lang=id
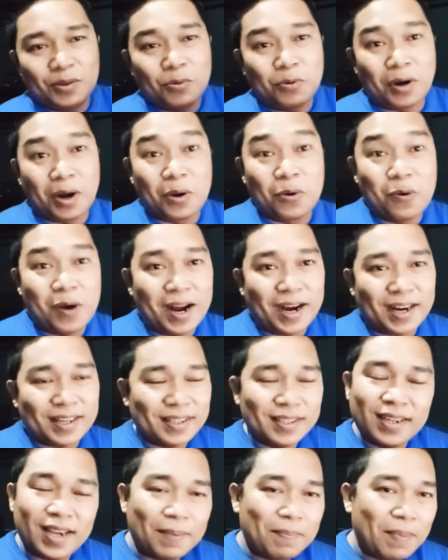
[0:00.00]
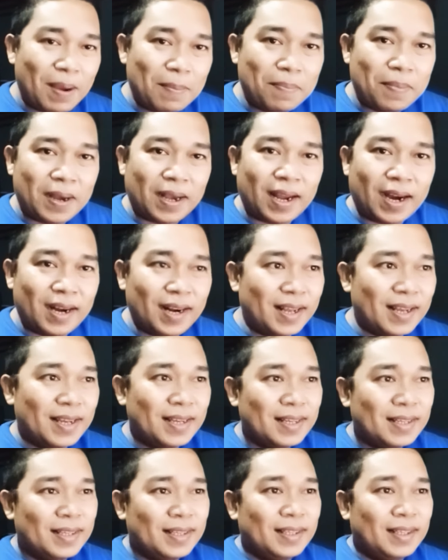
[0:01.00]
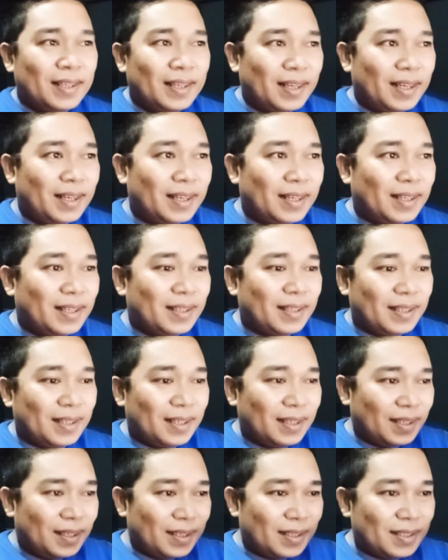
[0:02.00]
kurang waras nggak apa-apa karena uh,